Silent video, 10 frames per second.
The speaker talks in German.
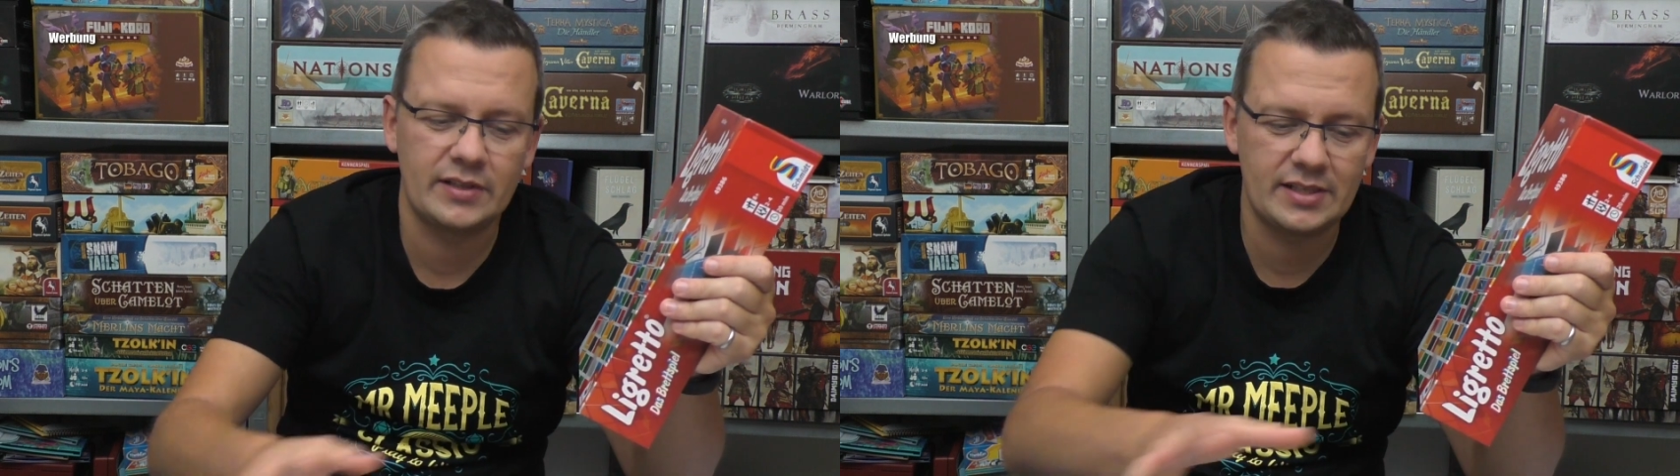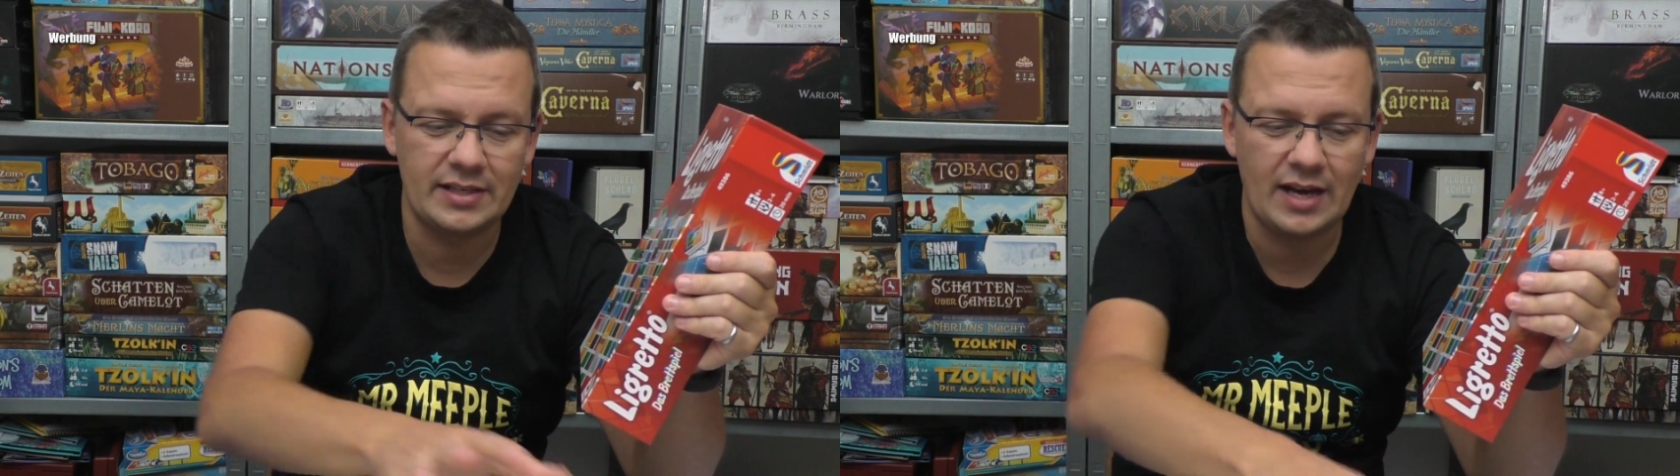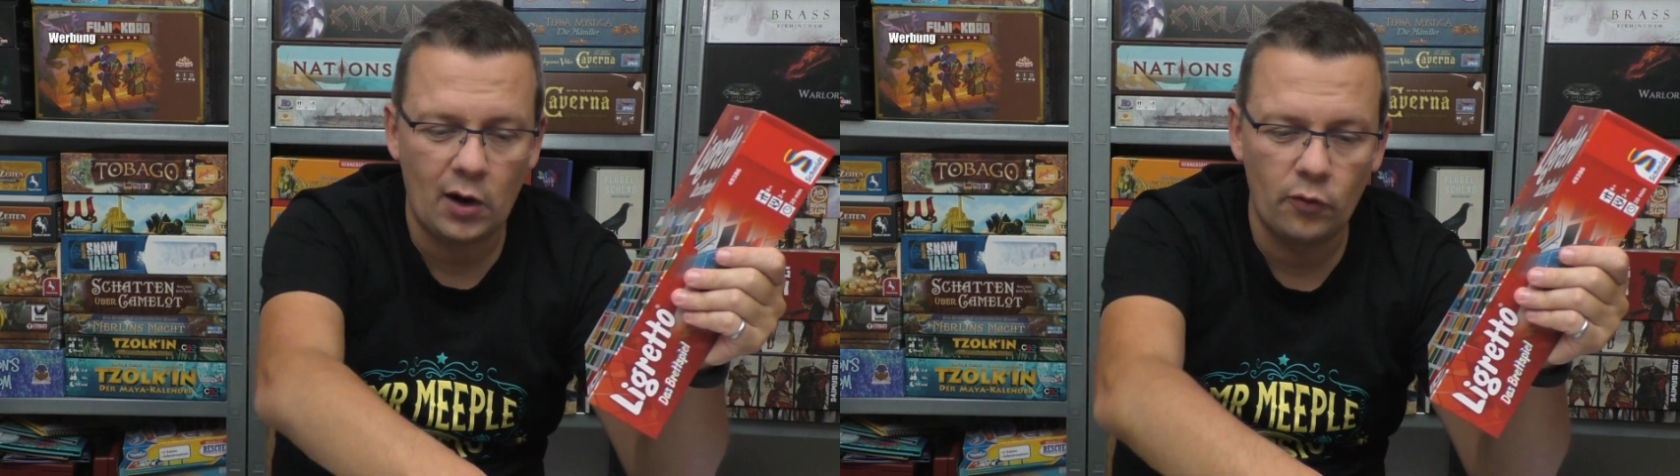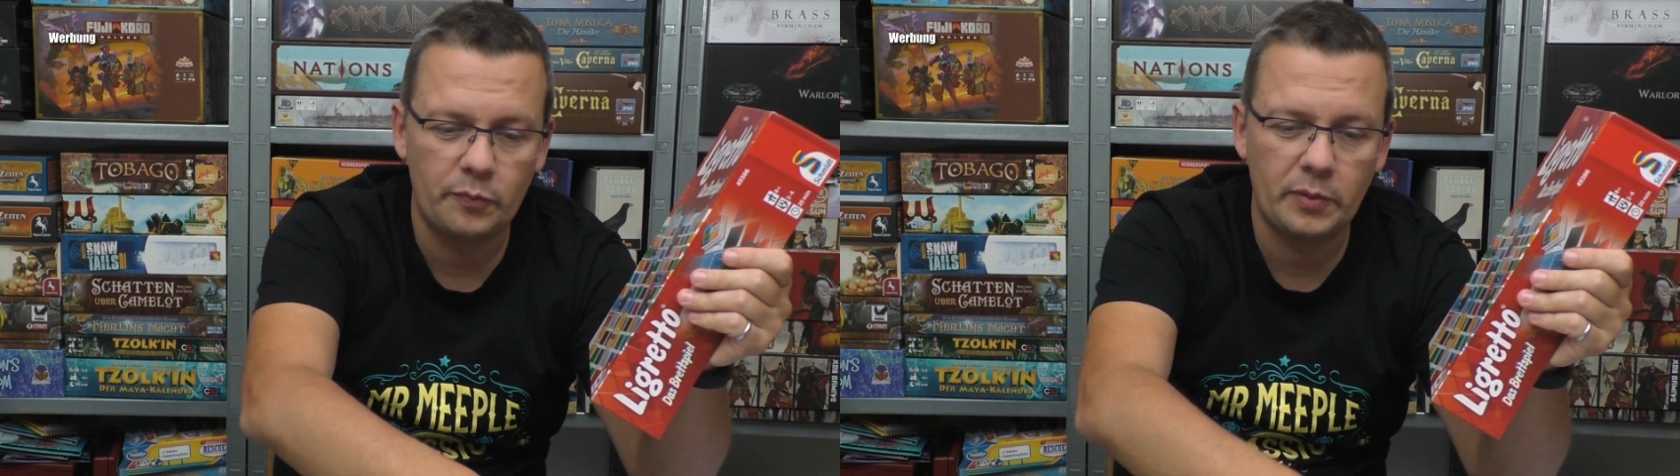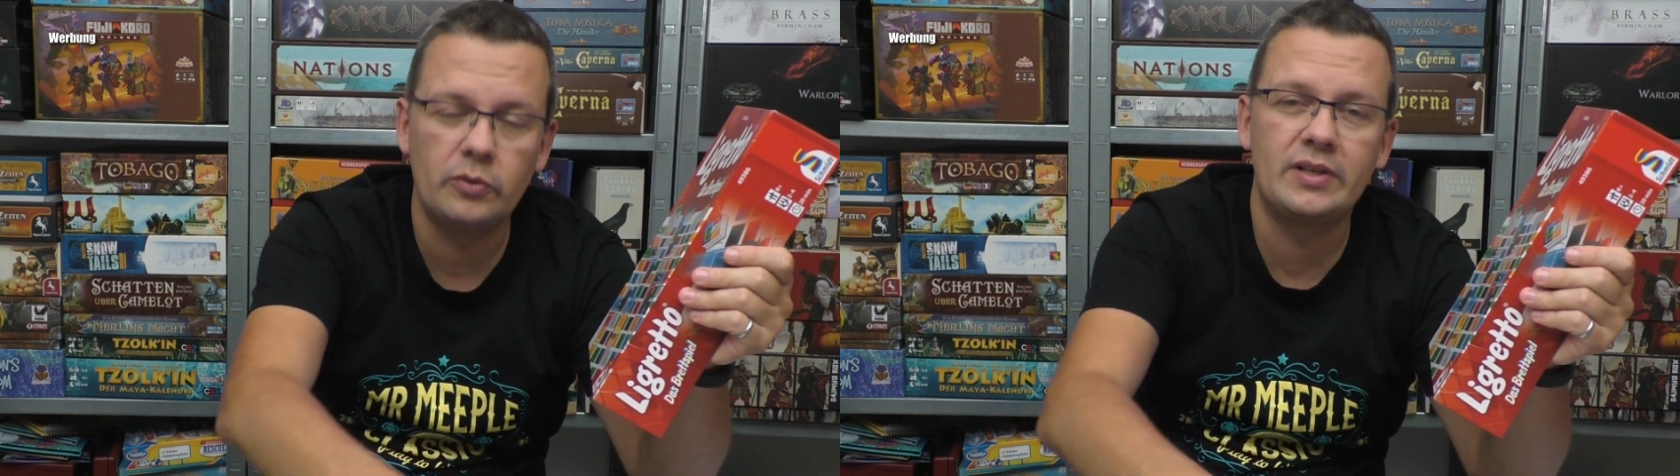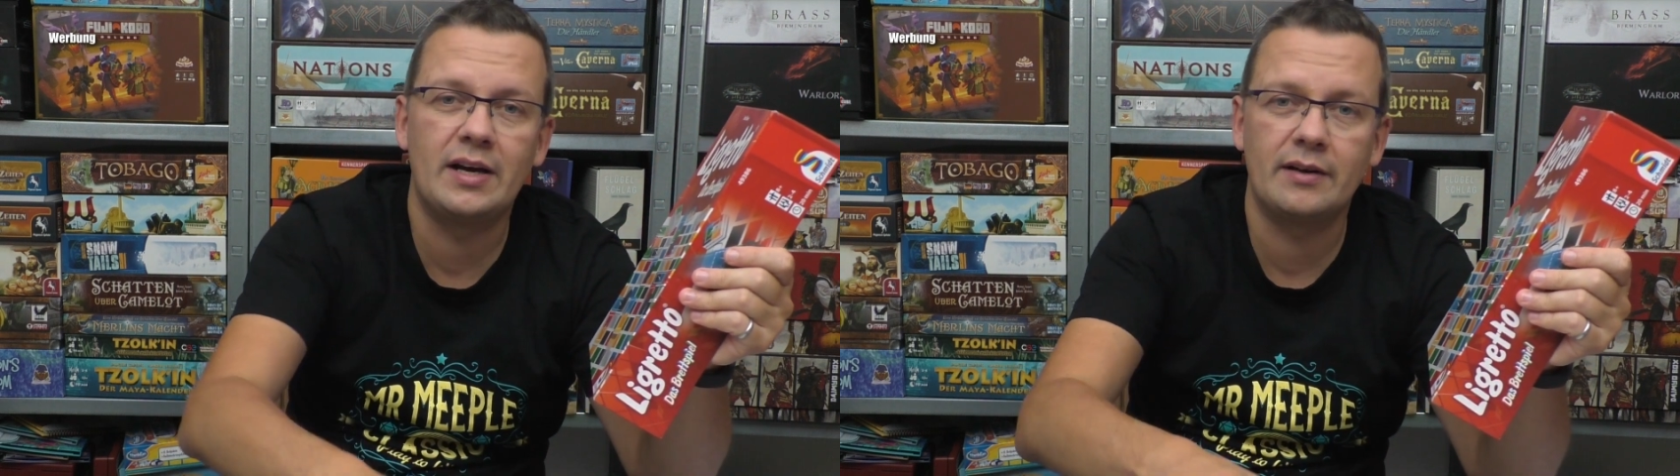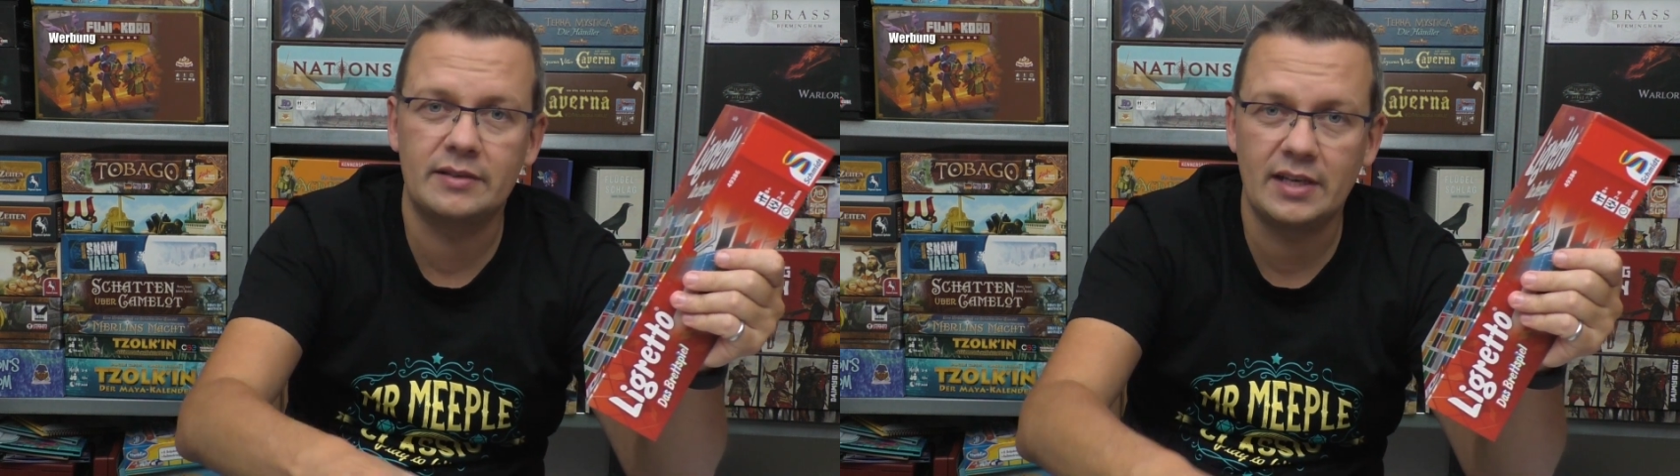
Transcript: was den Aufbau der,